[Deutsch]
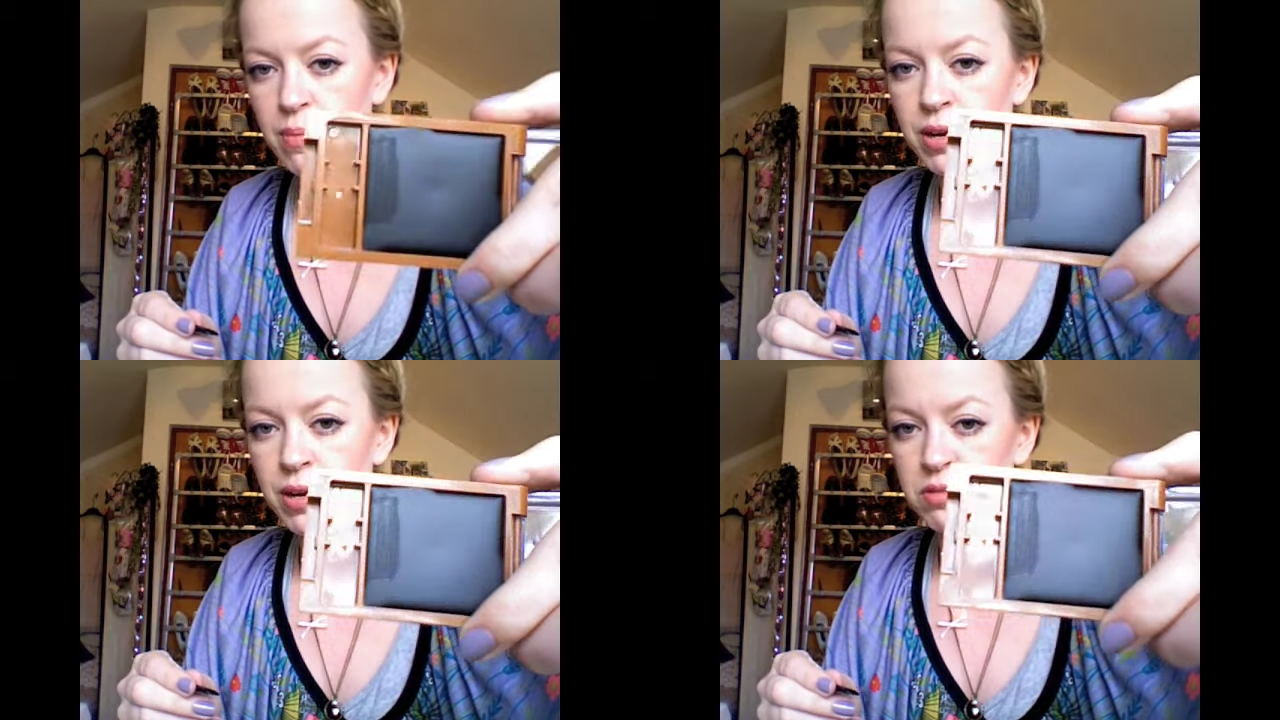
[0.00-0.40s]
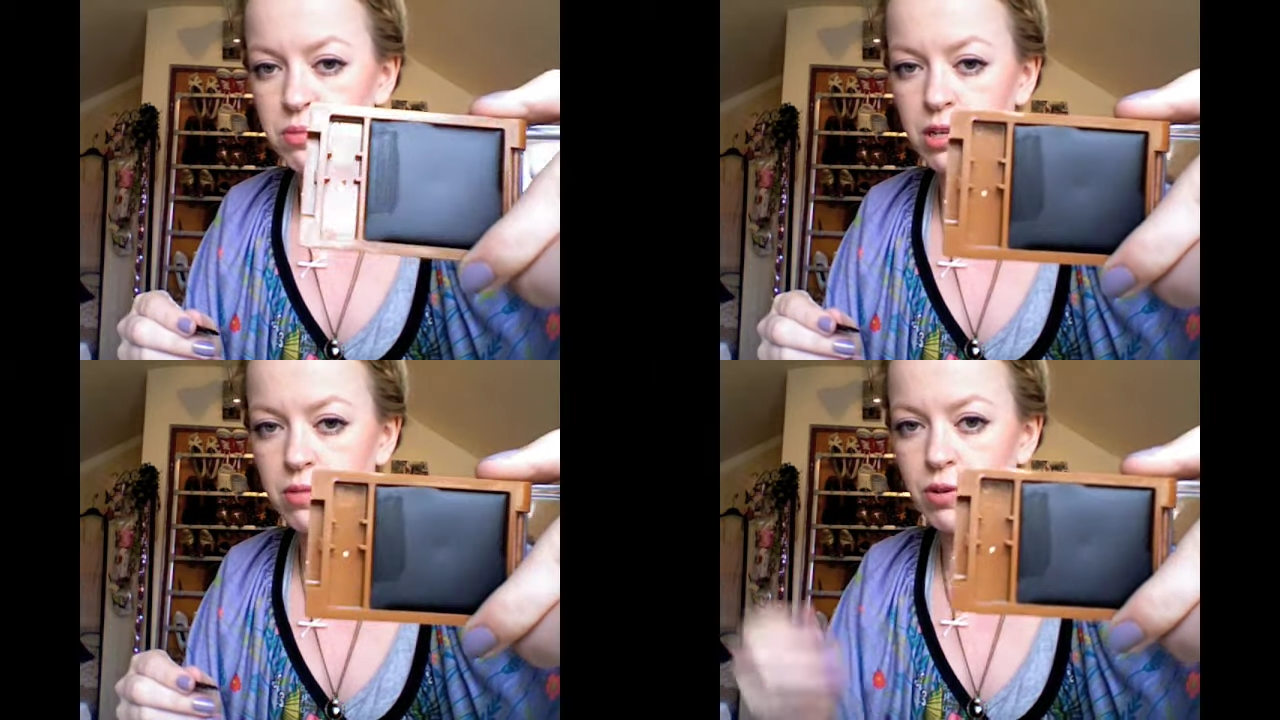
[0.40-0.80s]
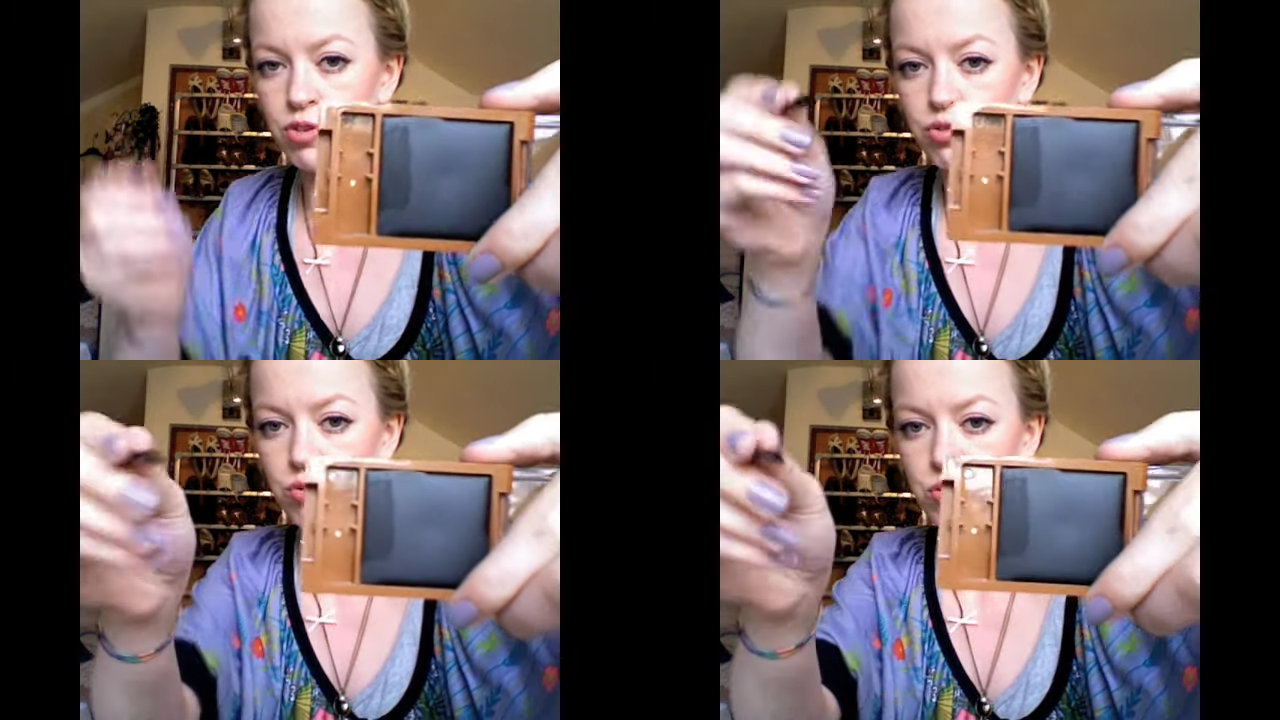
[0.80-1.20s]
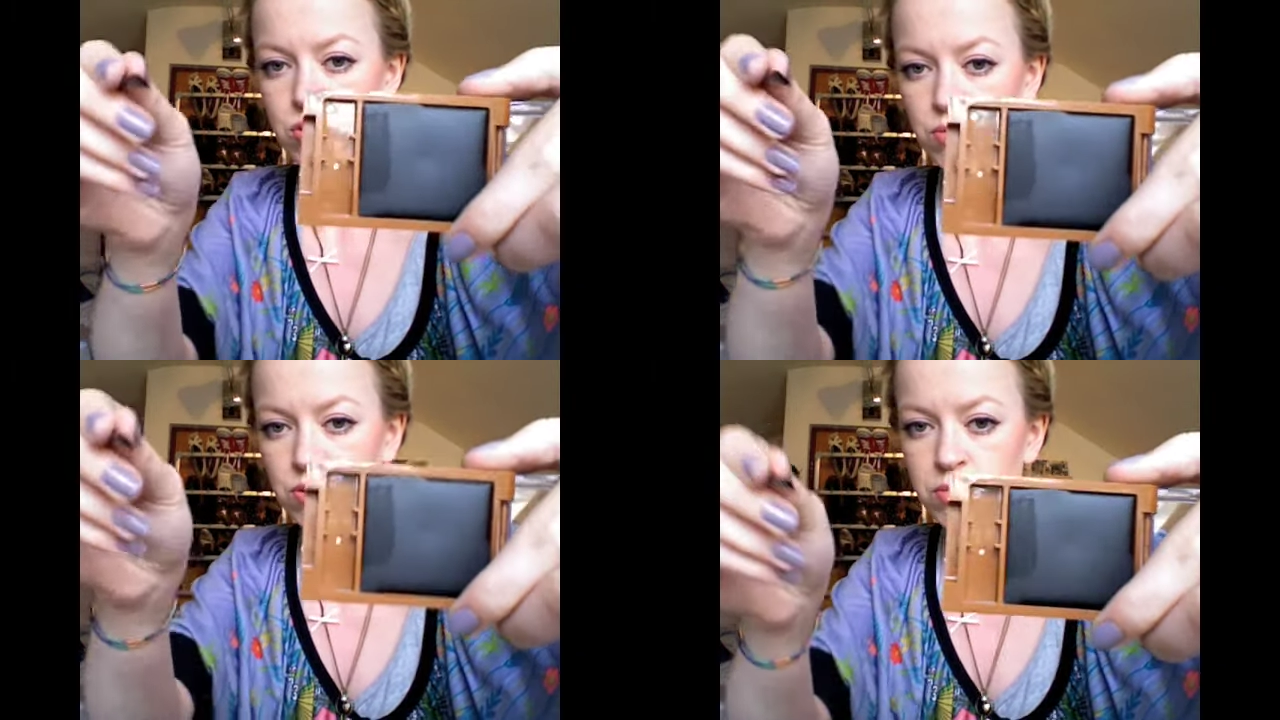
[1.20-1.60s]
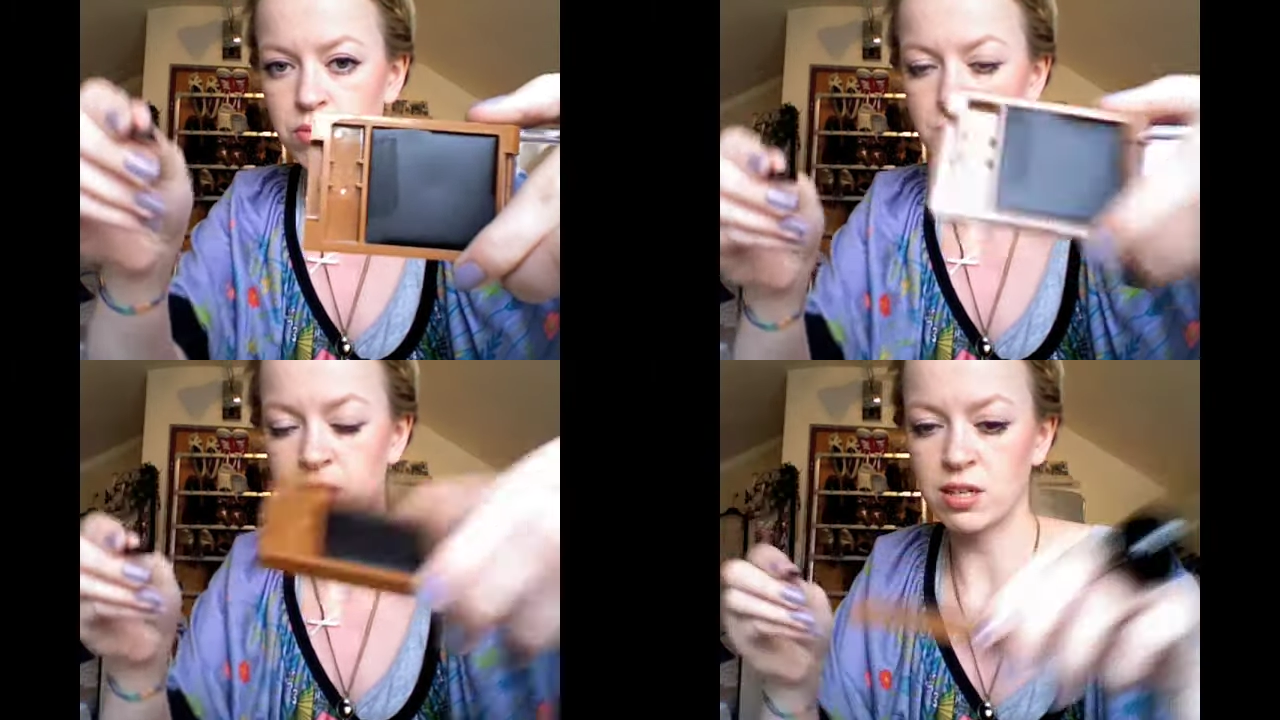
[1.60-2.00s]
Also man, man stößt mit dem
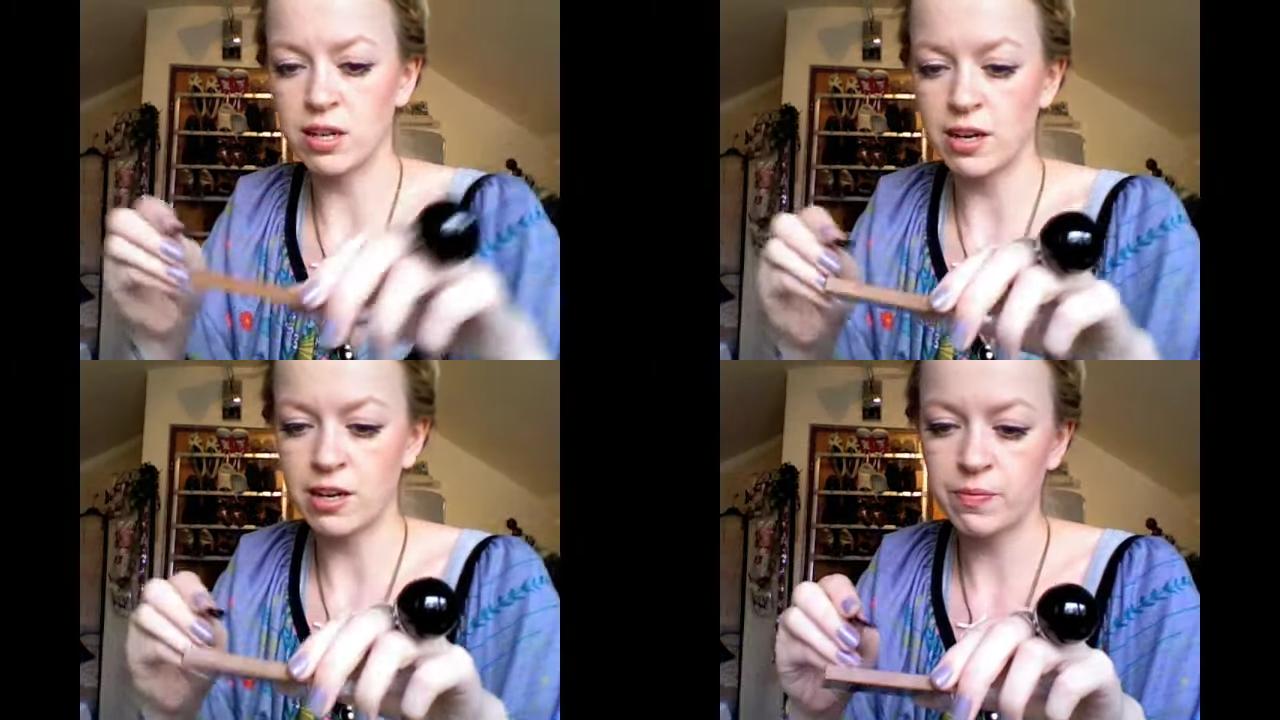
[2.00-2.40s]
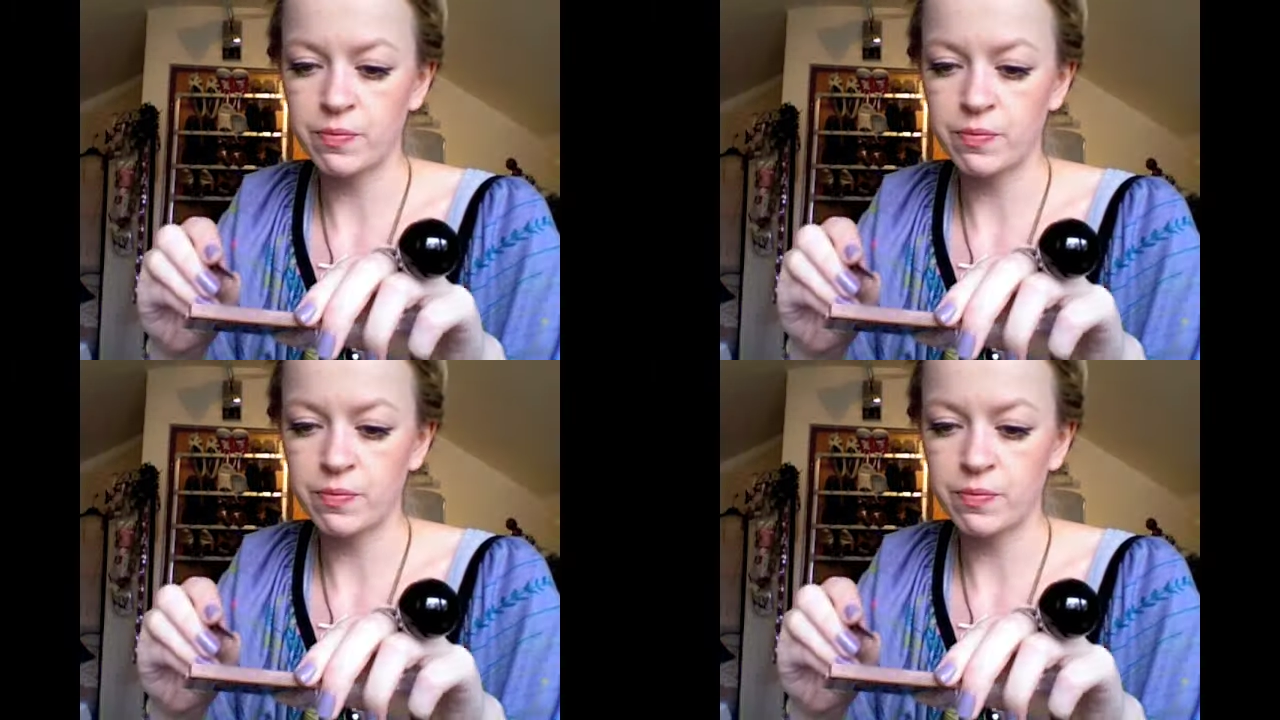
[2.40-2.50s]
Pinsel rein,